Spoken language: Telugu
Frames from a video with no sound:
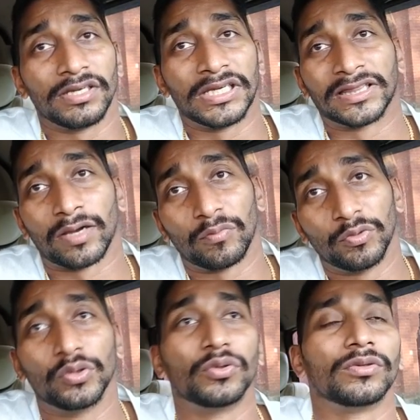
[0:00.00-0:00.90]

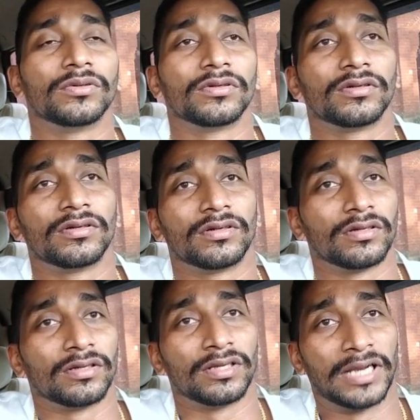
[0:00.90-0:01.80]
ఇంతకుముందు
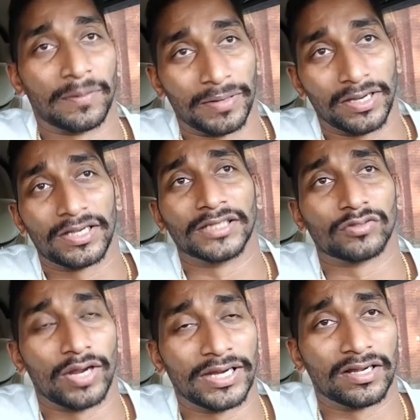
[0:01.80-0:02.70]
నిర్భయ
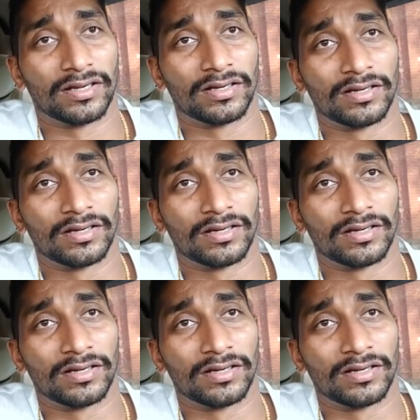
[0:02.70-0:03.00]
కేసులు అయినా